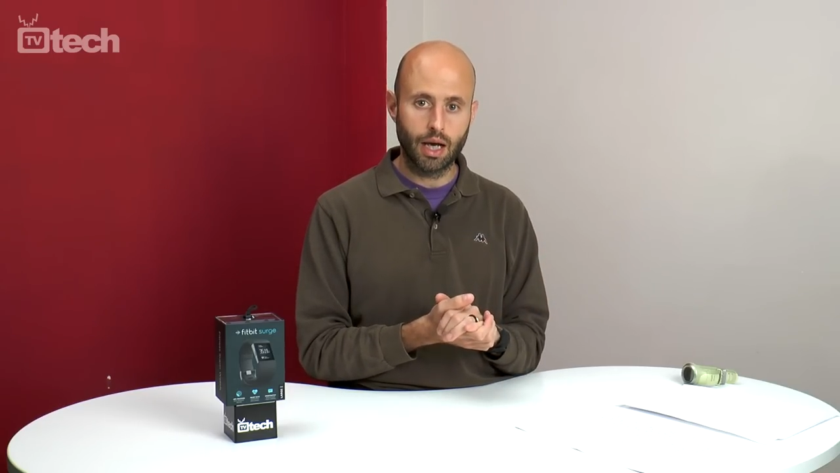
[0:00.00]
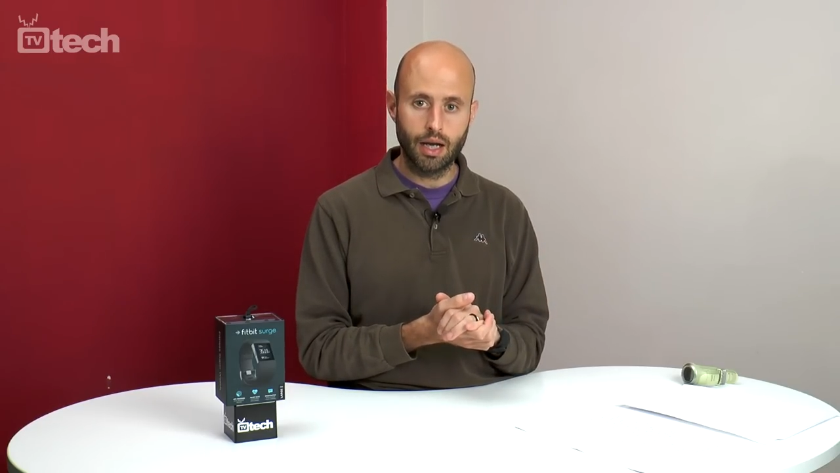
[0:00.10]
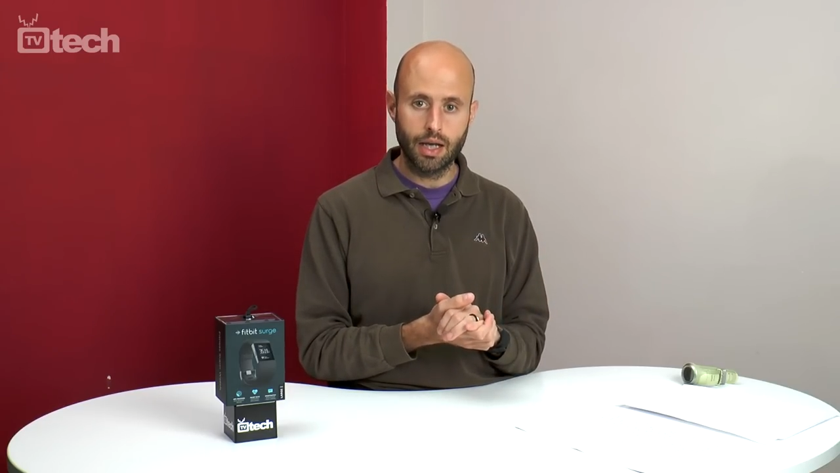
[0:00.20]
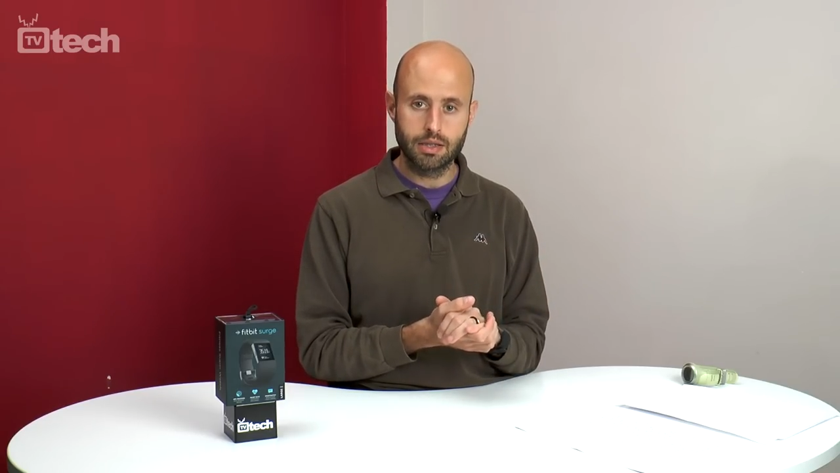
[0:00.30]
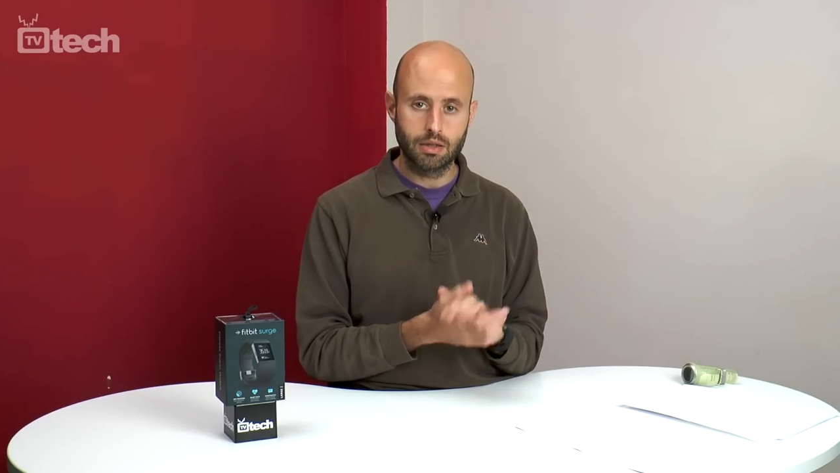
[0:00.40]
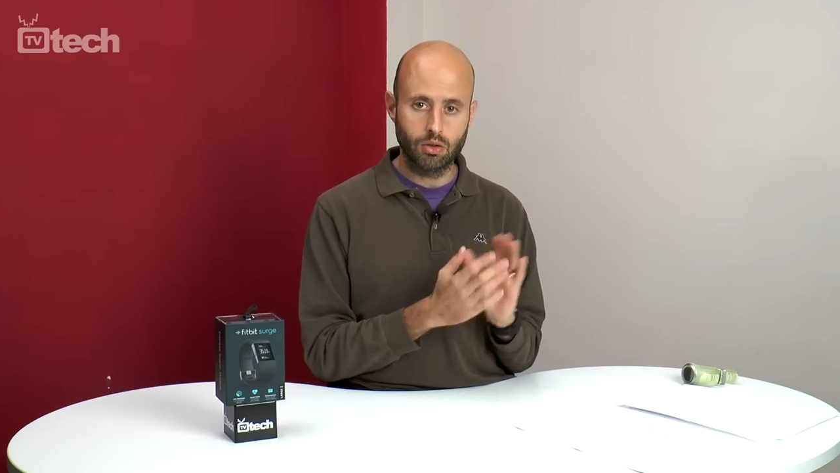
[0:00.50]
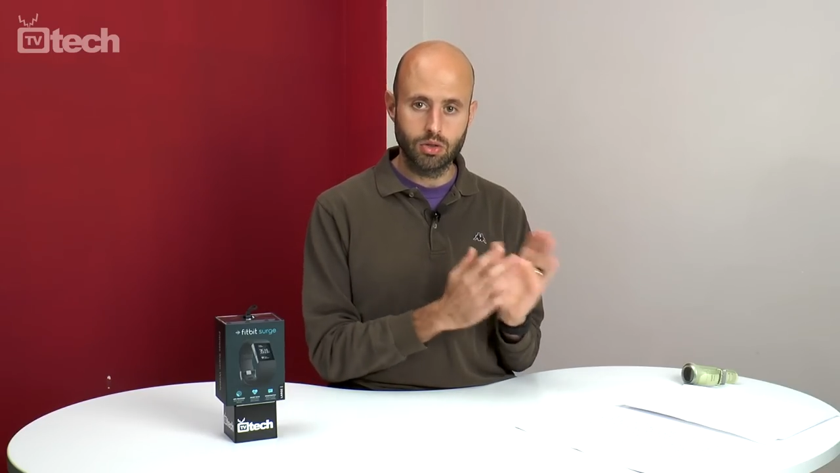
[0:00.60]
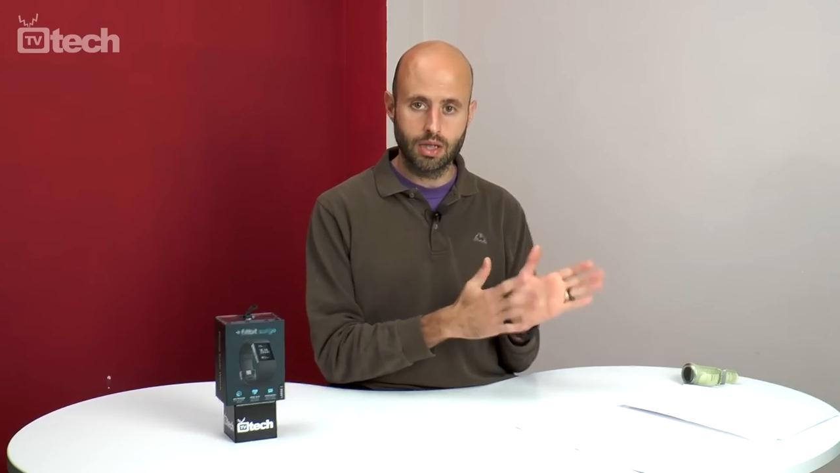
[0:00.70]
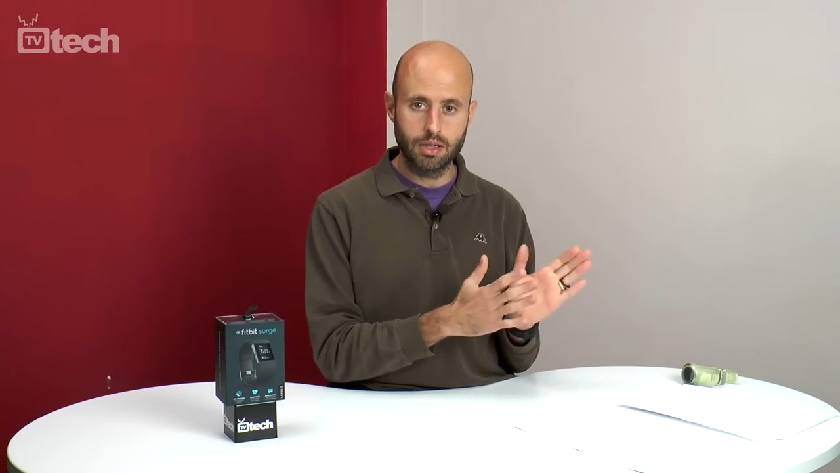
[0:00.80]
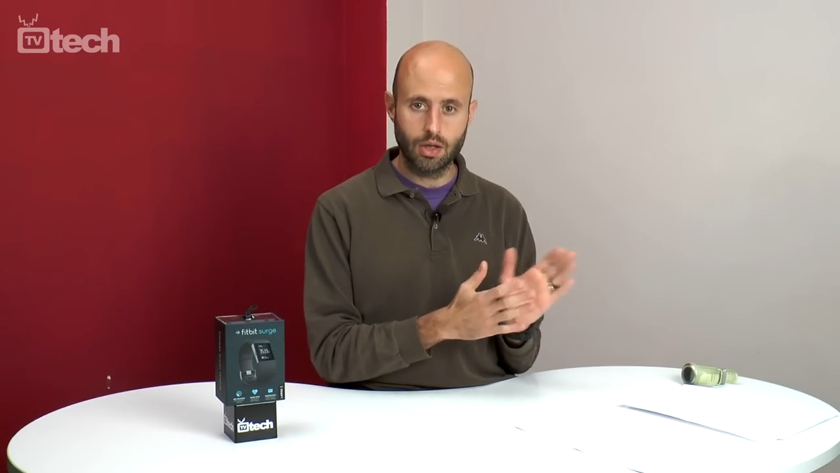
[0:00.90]
all'estero
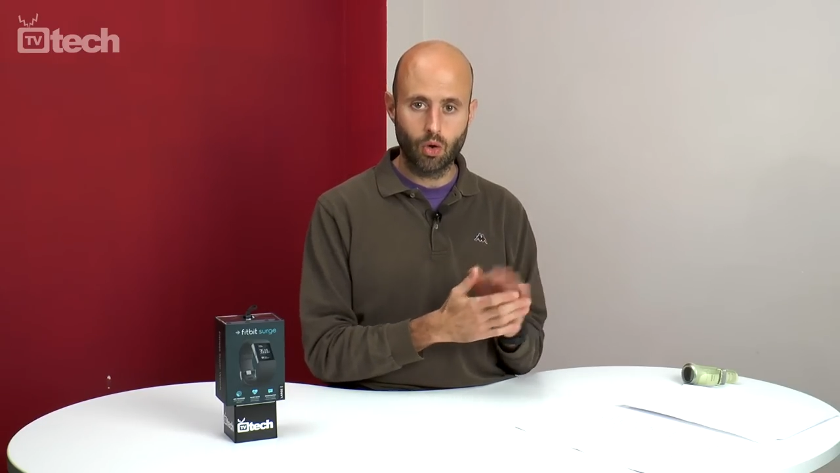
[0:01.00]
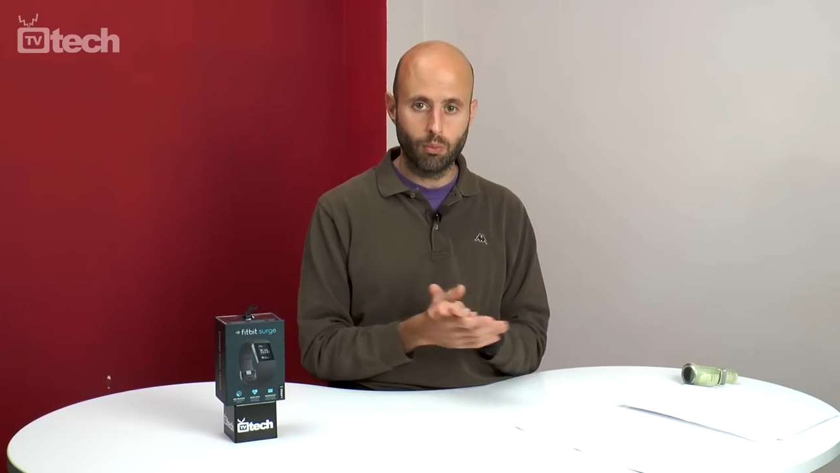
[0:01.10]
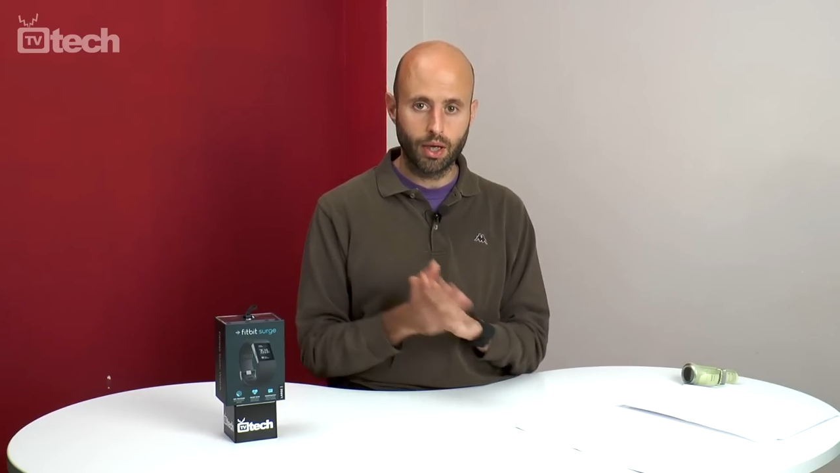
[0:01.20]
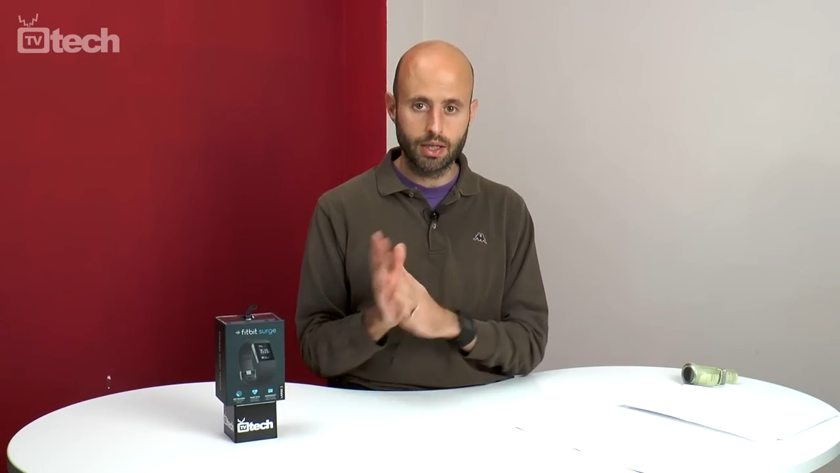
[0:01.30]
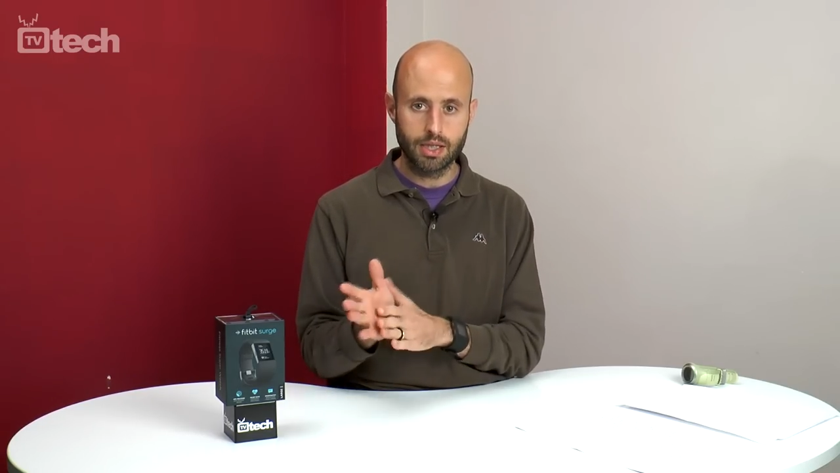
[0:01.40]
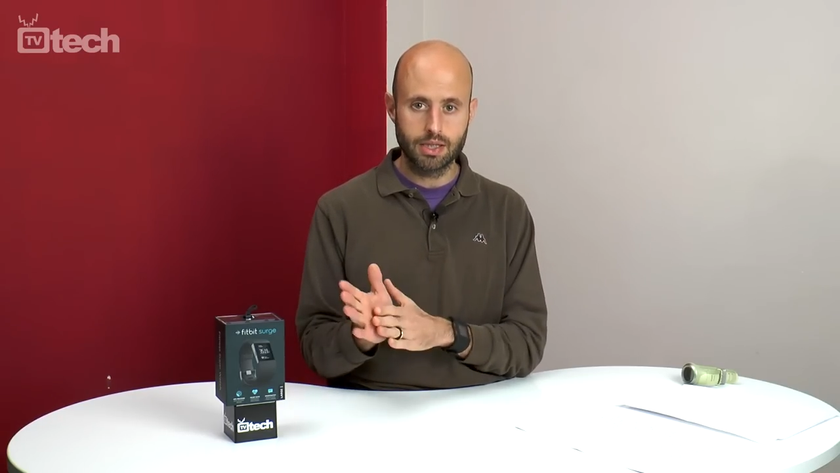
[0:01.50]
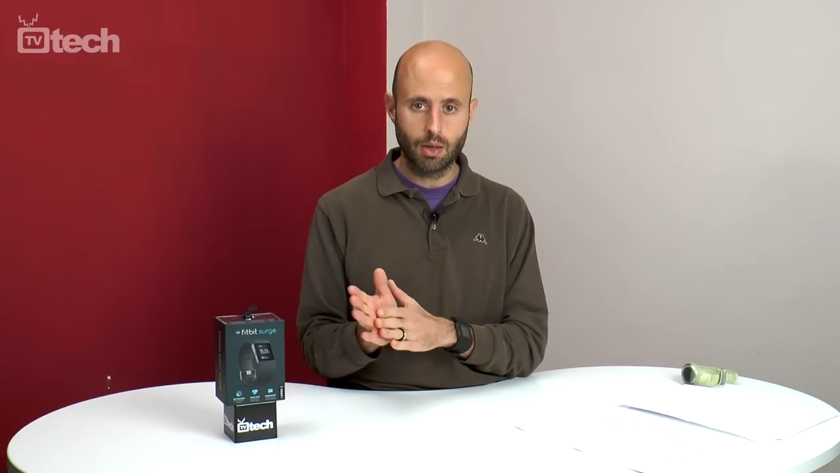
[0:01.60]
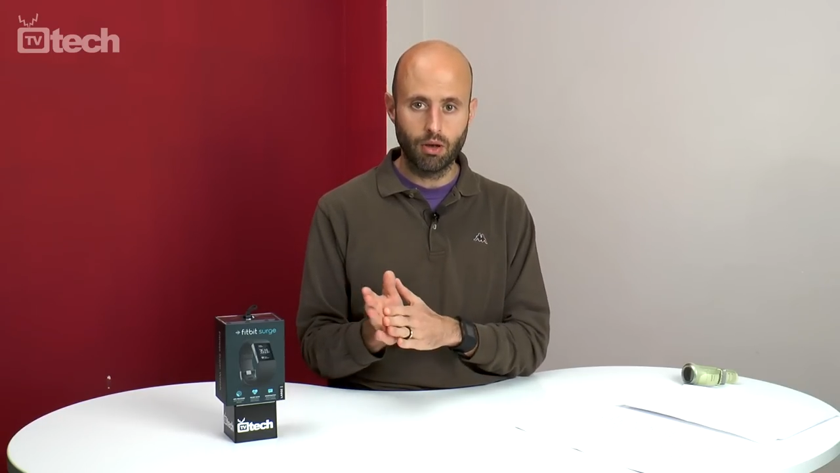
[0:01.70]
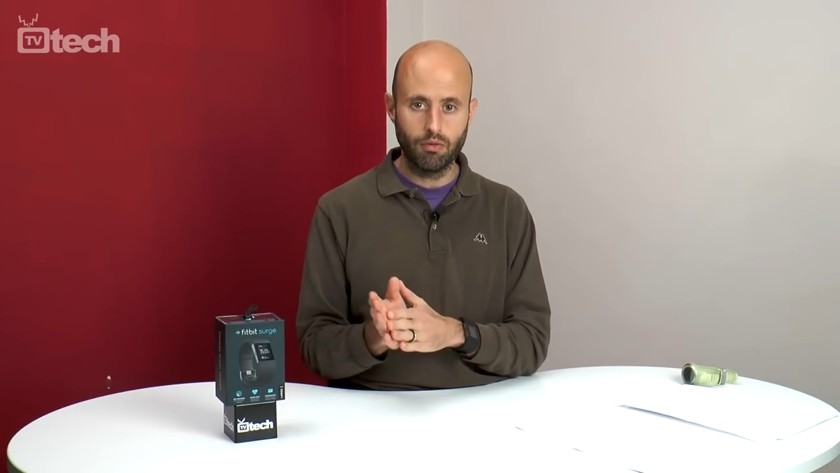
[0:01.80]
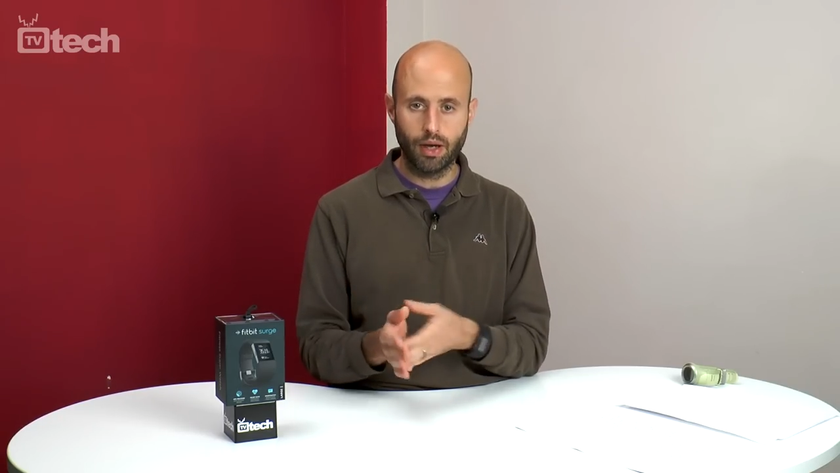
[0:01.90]
senza roaming e senza
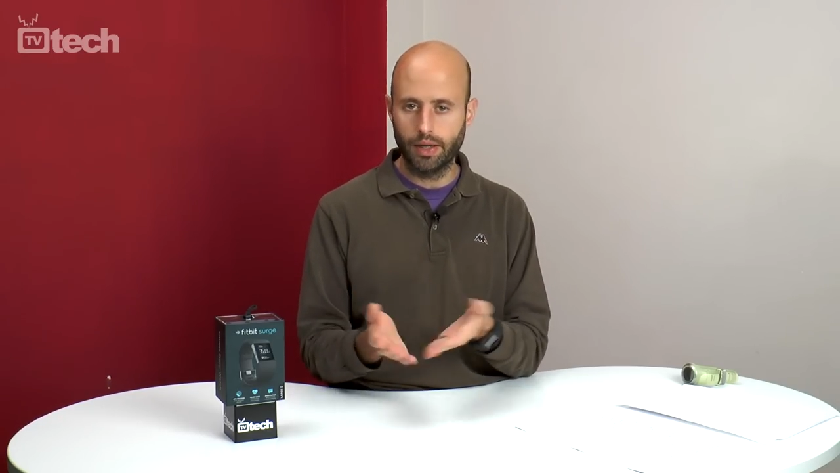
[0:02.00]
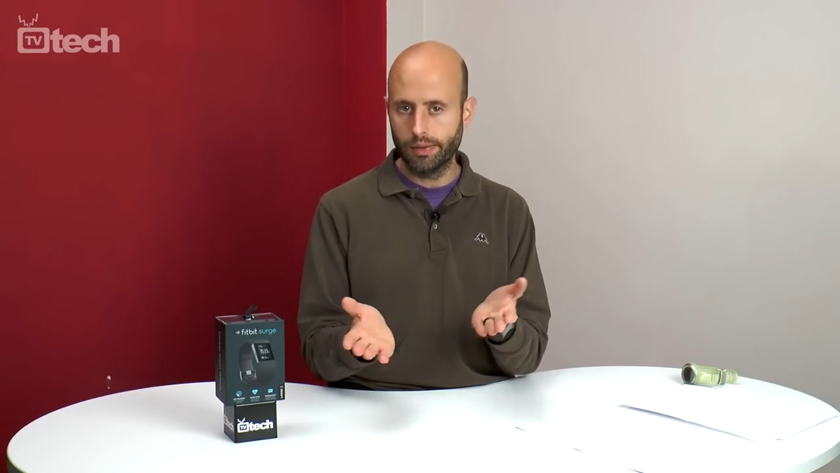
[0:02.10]
wifi